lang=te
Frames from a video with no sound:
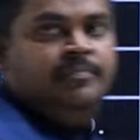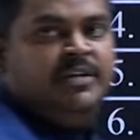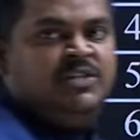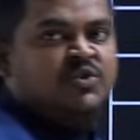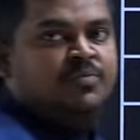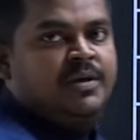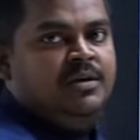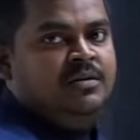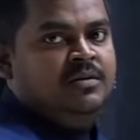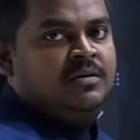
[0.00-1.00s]
బ్రిడ్జ్ టు బి
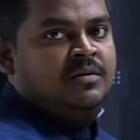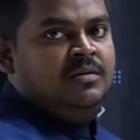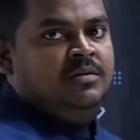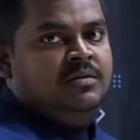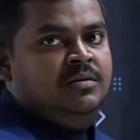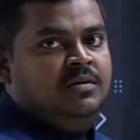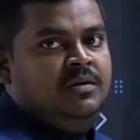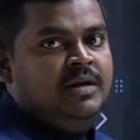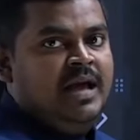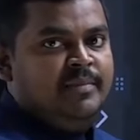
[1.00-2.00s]

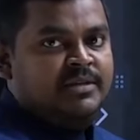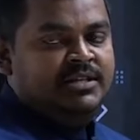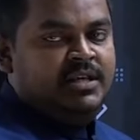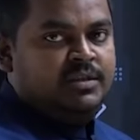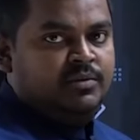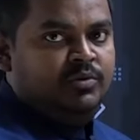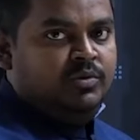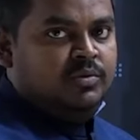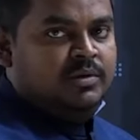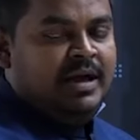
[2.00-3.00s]
డ్యామేజ్ ఏదైతే
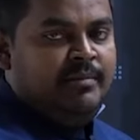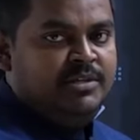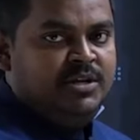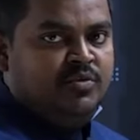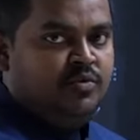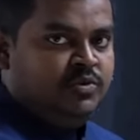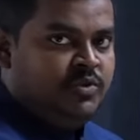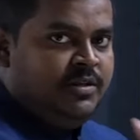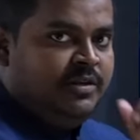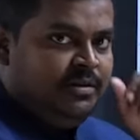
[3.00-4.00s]
ఉందో డ్యామేజ్
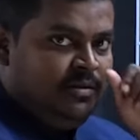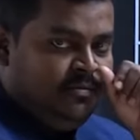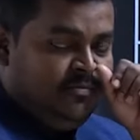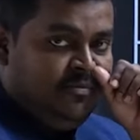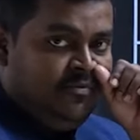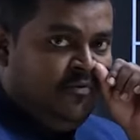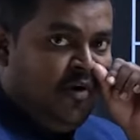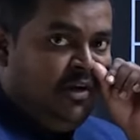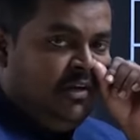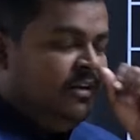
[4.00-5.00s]
అనుకోవచ్చు లేదంటే
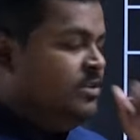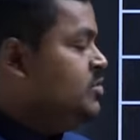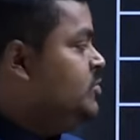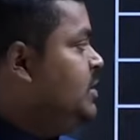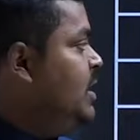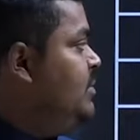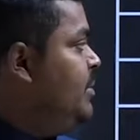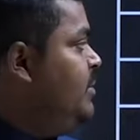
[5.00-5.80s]
ఫాల్ట్ అనొచ్చు దాన్ని